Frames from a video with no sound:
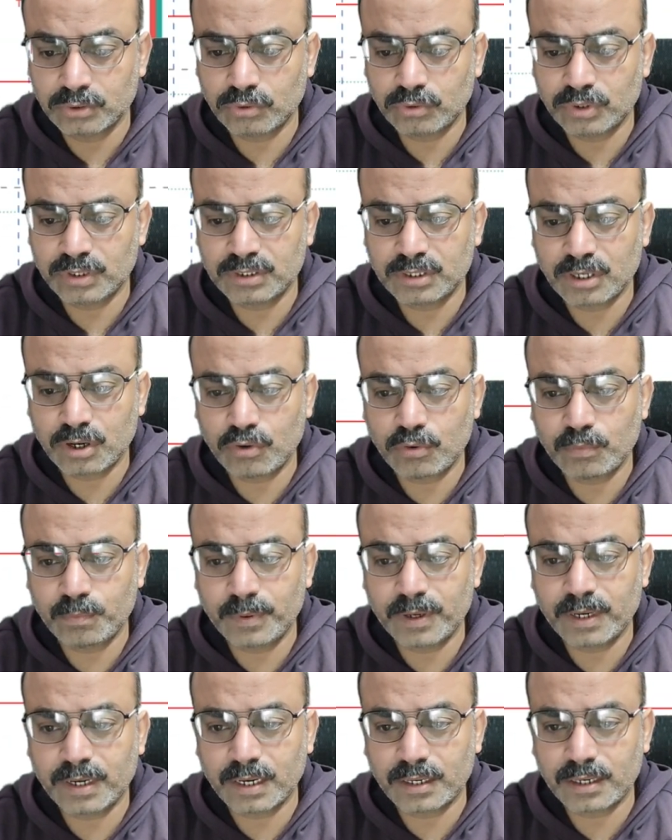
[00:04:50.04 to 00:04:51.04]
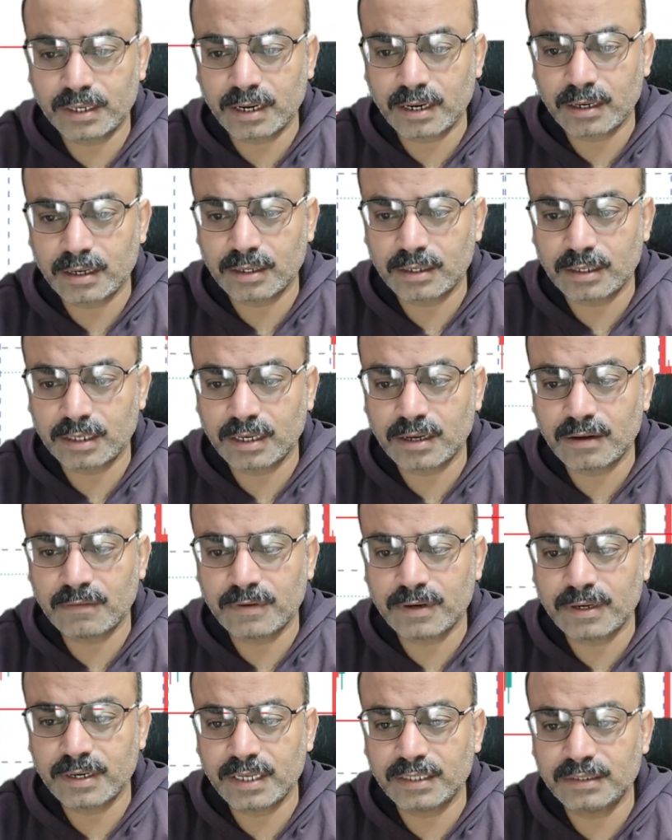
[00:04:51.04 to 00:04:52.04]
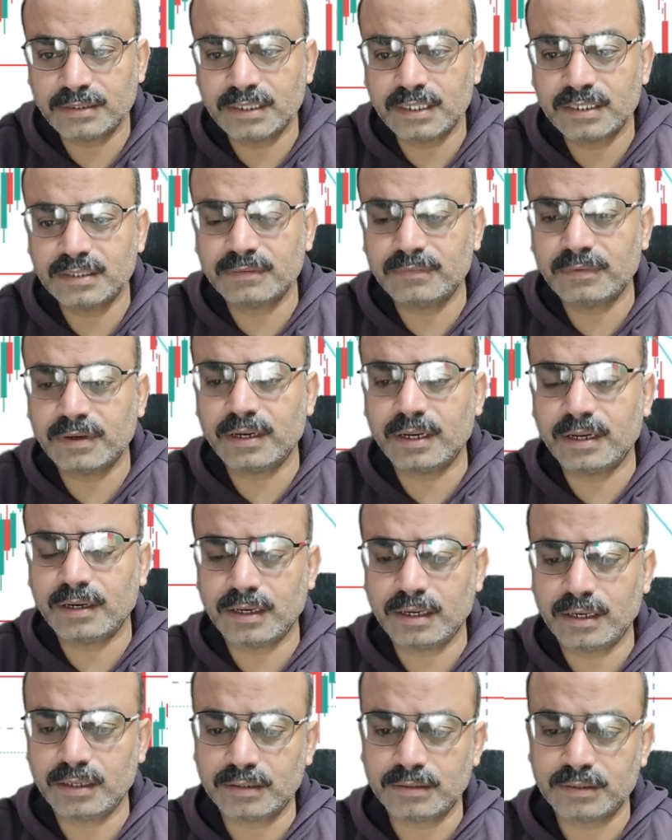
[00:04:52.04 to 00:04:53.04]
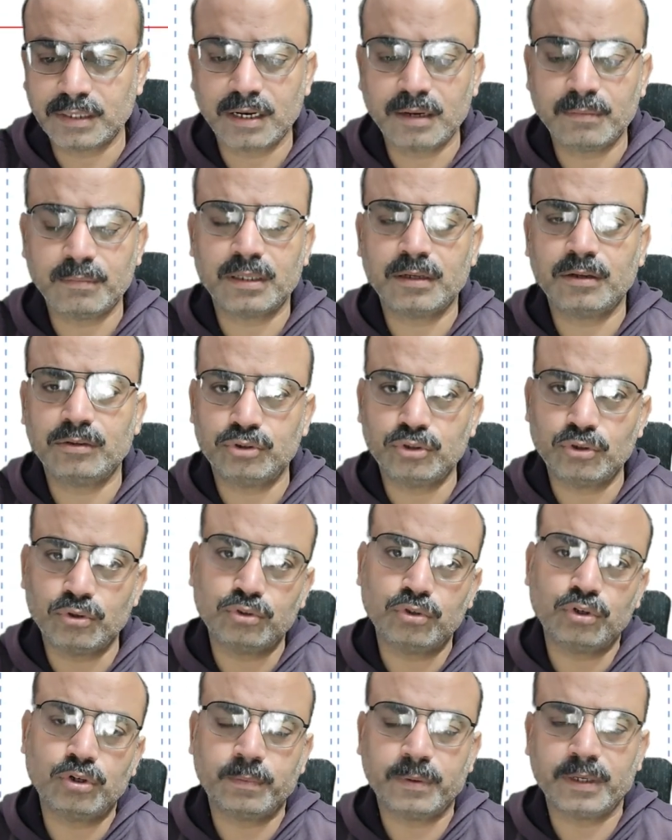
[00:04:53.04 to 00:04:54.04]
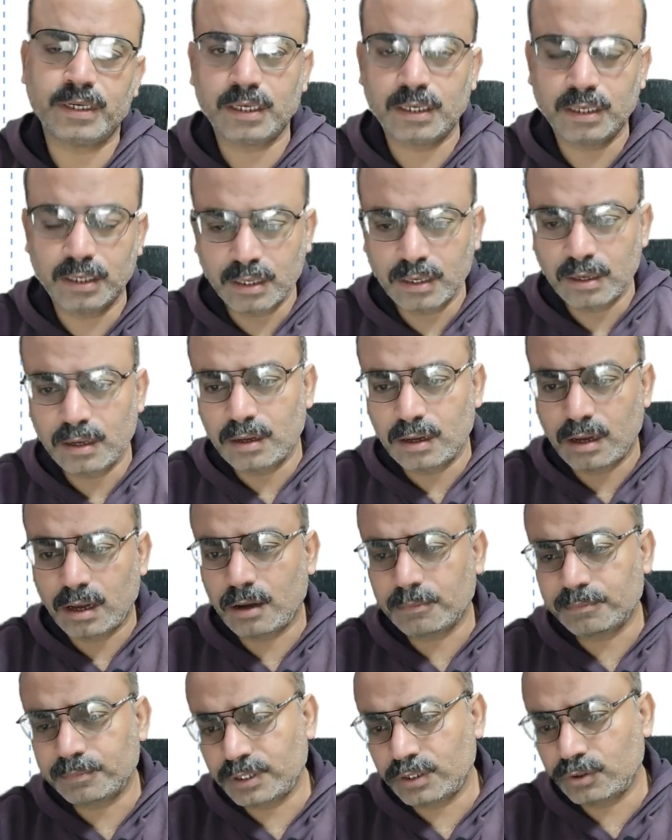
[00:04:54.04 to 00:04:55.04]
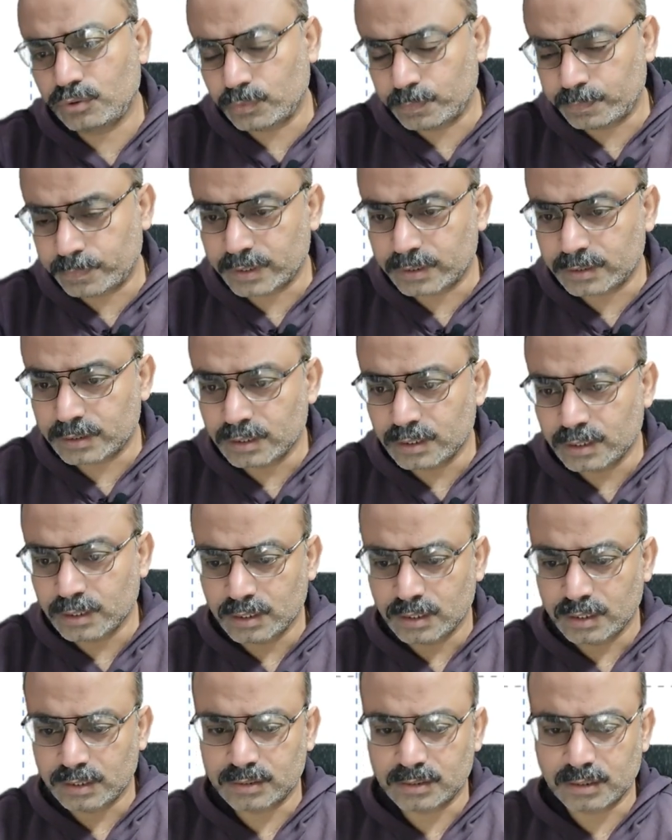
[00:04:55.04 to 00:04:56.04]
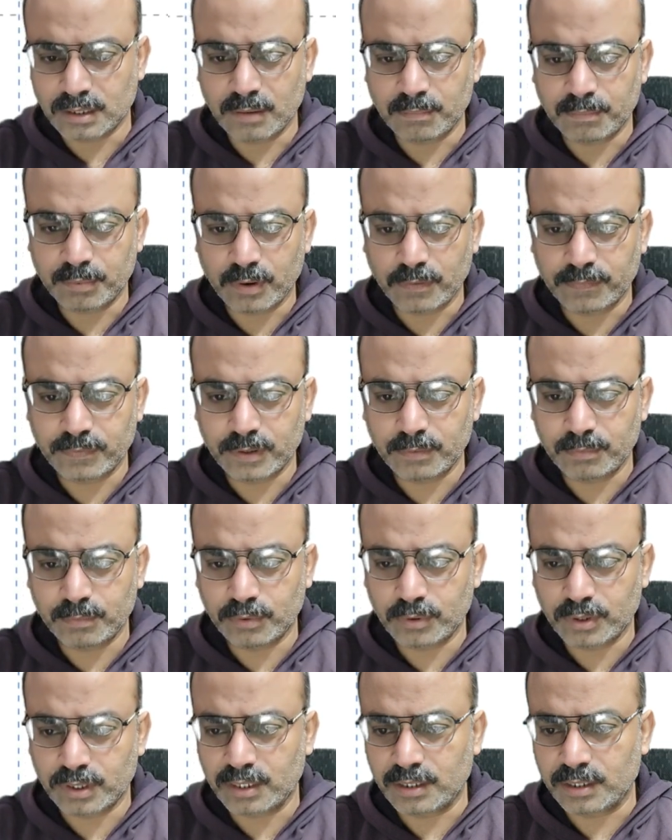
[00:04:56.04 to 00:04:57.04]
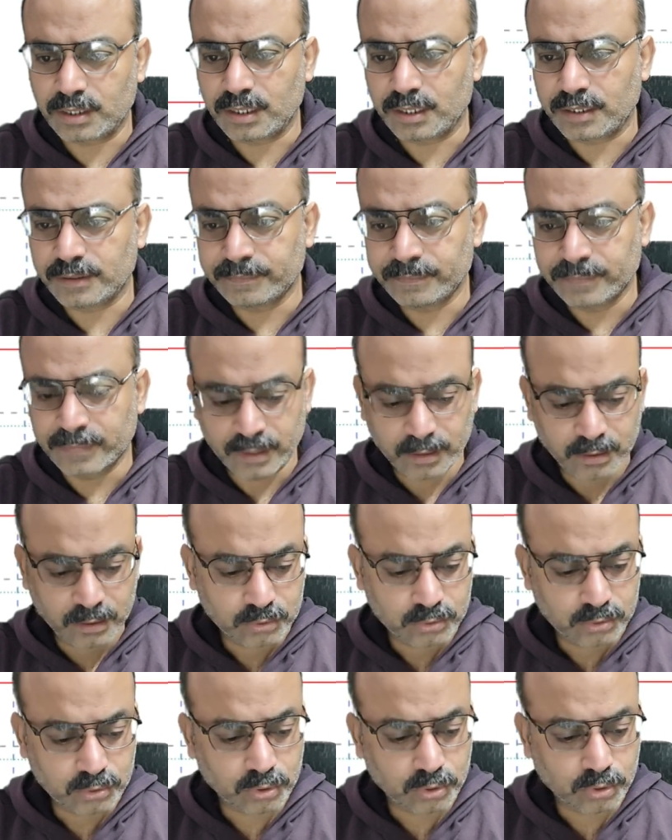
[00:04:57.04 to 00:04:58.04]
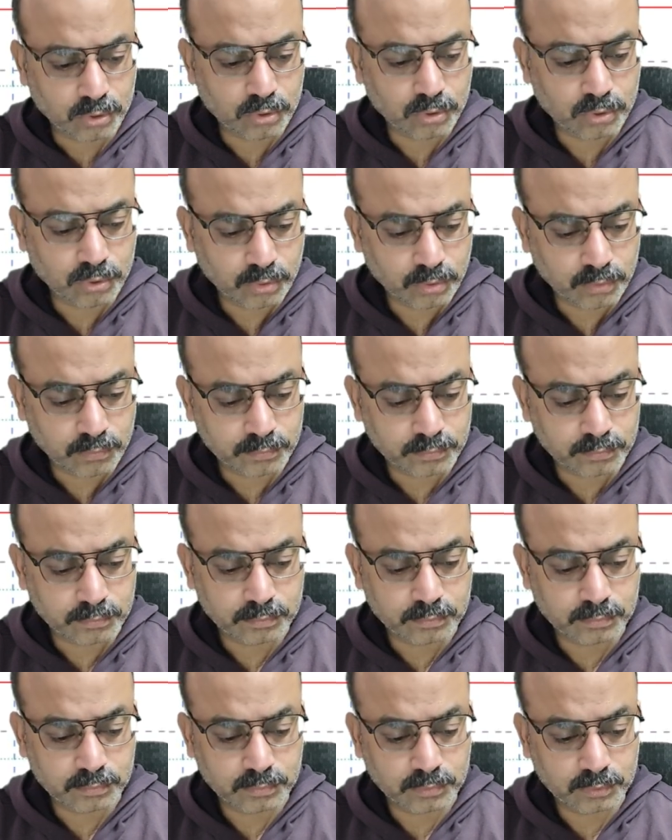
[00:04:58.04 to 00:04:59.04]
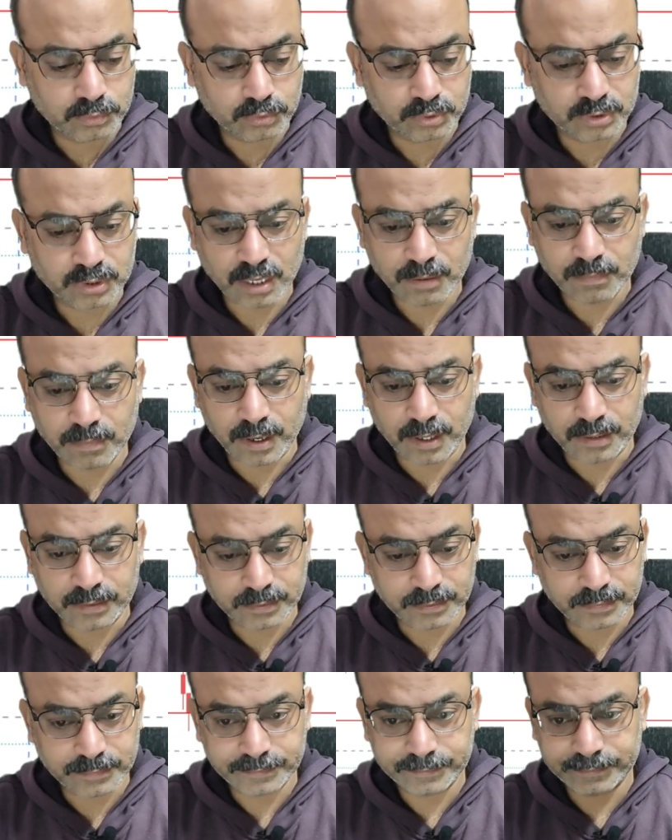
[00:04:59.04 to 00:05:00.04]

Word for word: तो इसका ऊपर का टारगेट रहेगा 196 198 सारे मतलब दो दो रुपए आपने ऊपर इसका प्रॉफिट बुक करना है तो उसके बाद